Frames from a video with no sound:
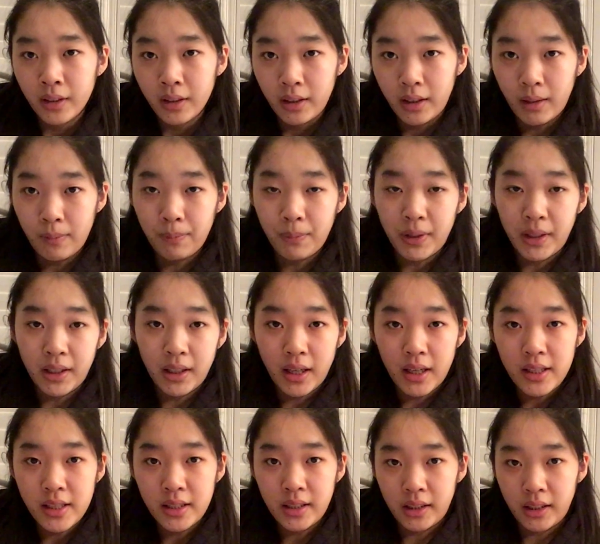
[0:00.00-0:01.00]
やっぱり大
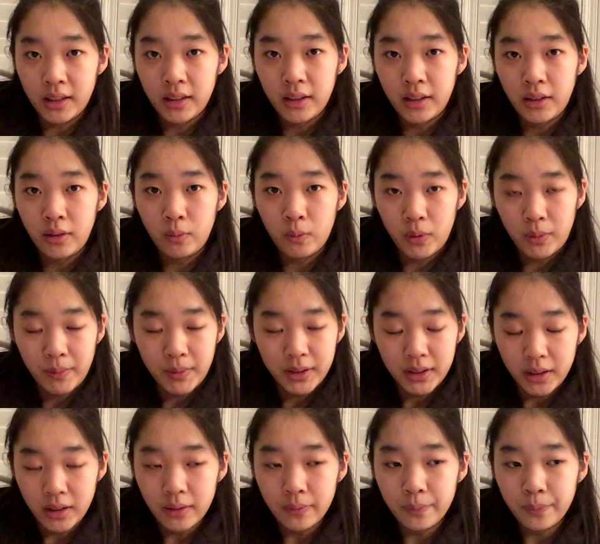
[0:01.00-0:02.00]
事だなって思いまし
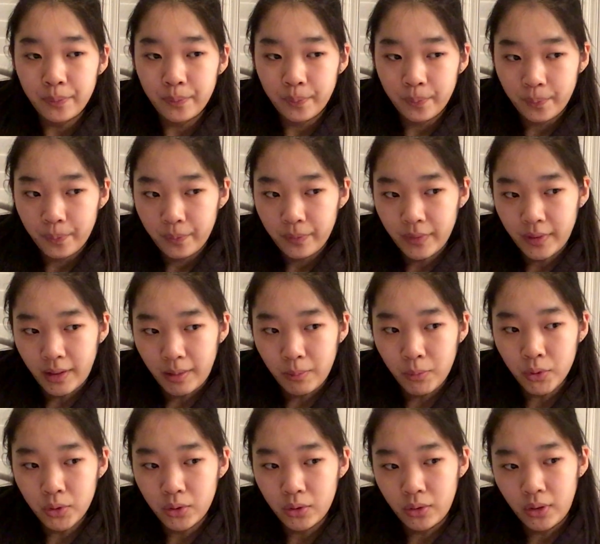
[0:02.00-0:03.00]
たで
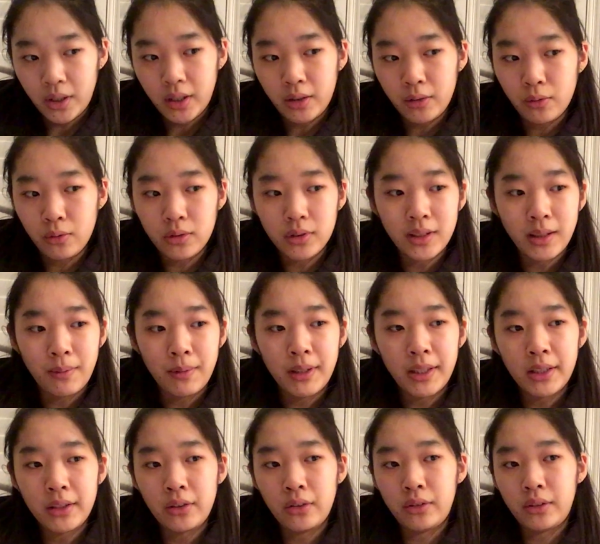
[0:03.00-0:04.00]
もっと英語を喋
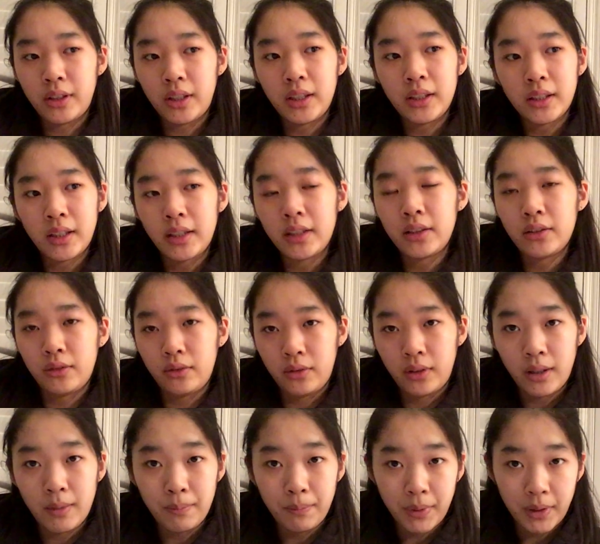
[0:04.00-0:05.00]
れるようになりたいっていうのが
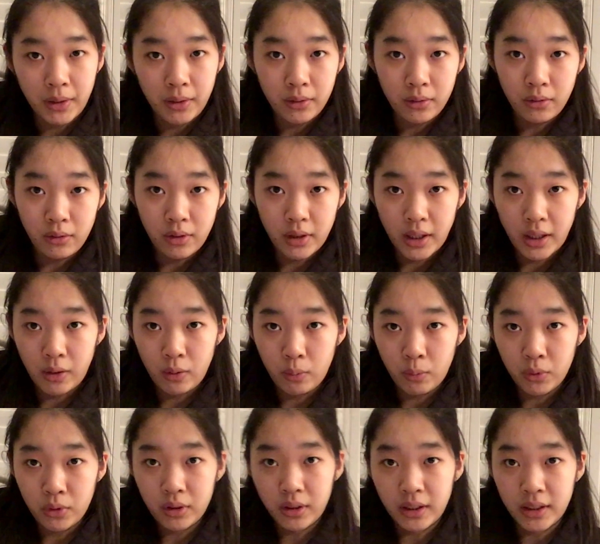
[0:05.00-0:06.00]
やっぱり今回
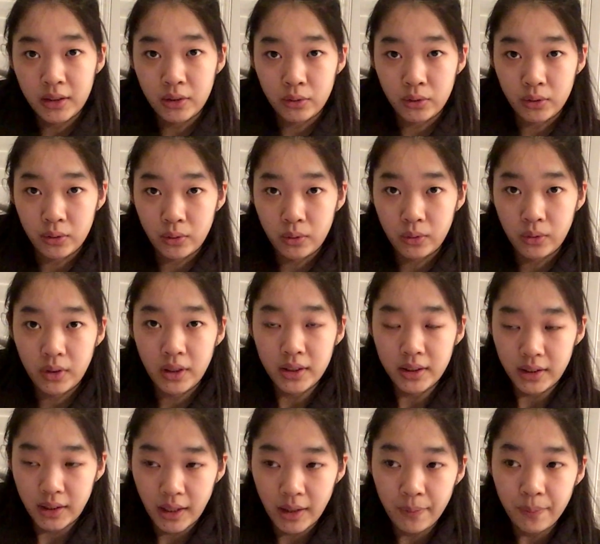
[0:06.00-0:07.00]
思った人とのことで
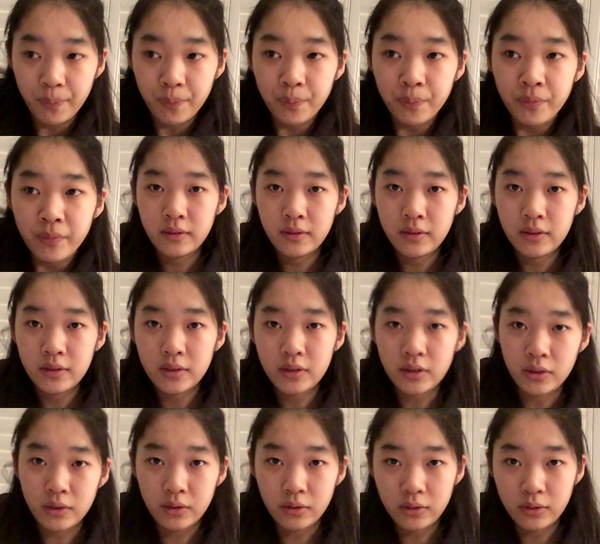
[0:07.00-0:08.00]
すね
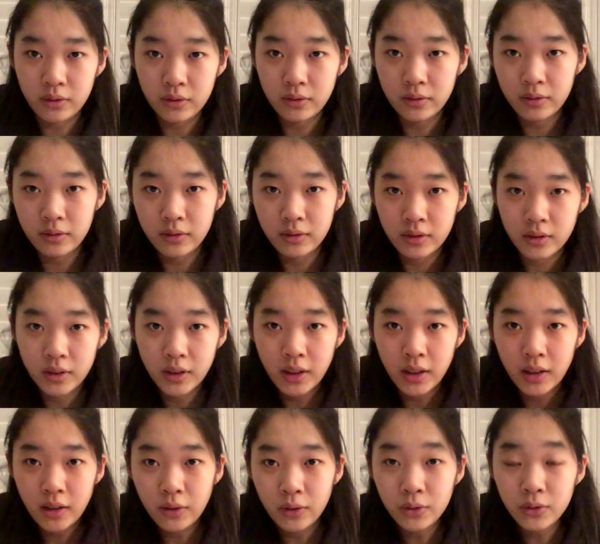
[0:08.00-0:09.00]
その
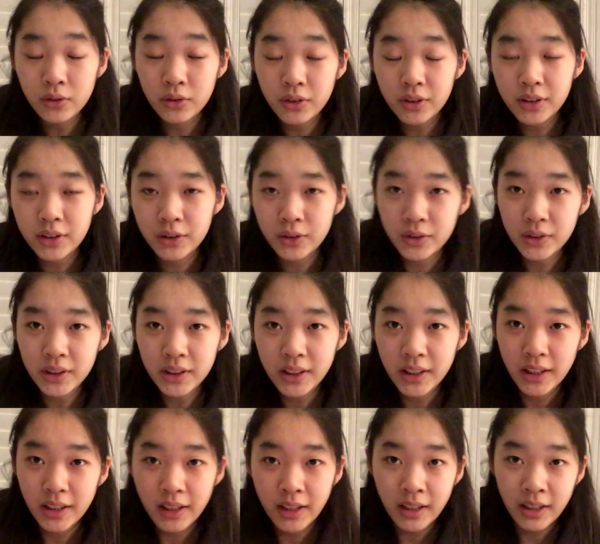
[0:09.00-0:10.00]
本当に正
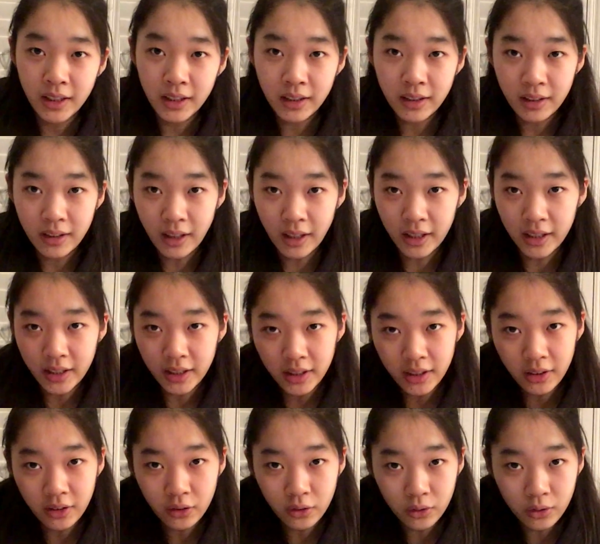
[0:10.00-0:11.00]
直
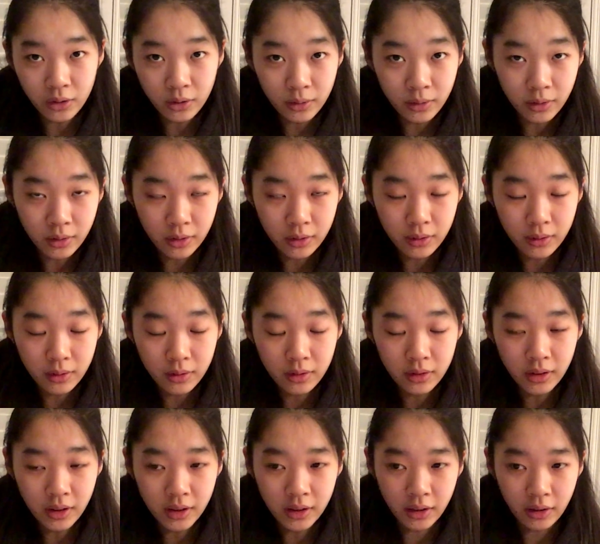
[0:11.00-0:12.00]
LINE の
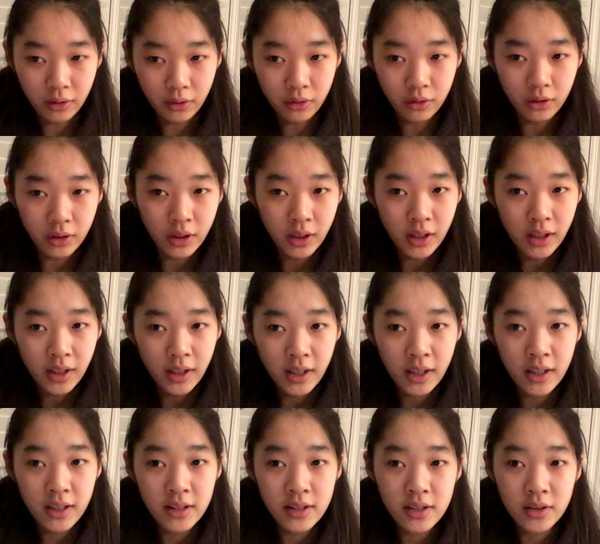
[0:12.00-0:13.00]
なんだろう
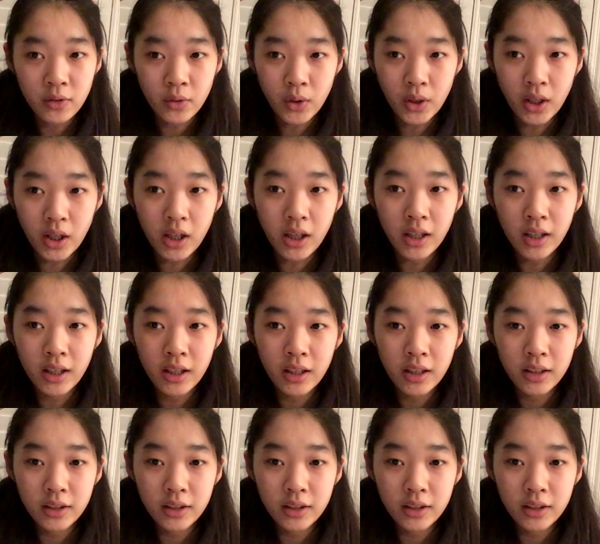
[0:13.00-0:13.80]
返事とか